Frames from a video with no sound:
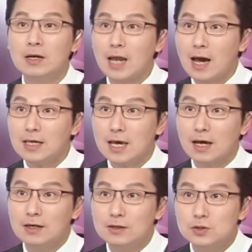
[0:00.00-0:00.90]
他
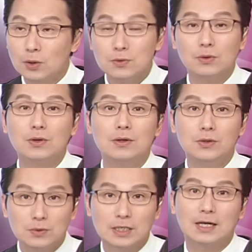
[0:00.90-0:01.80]
也终于
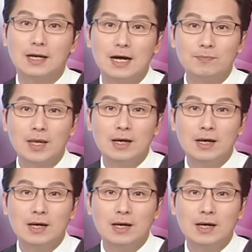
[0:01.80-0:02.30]
入阁了，